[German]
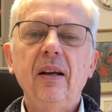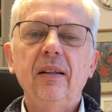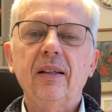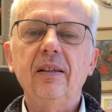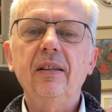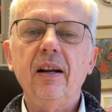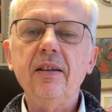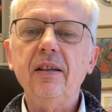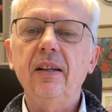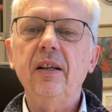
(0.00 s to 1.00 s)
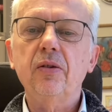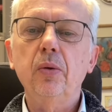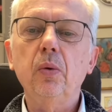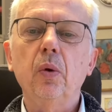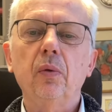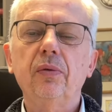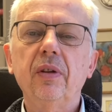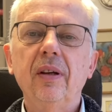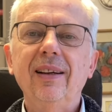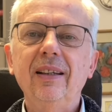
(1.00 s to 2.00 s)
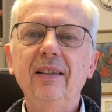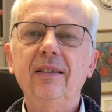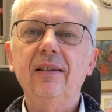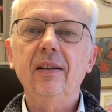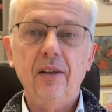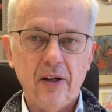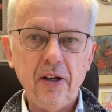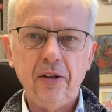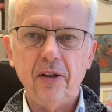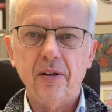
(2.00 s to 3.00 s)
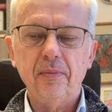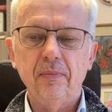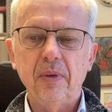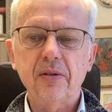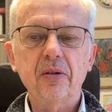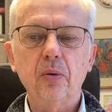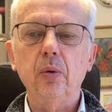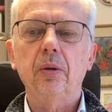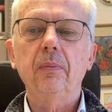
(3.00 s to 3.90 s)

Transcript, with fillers: Das Interesse an der Zukunft ist richtig es ist gut.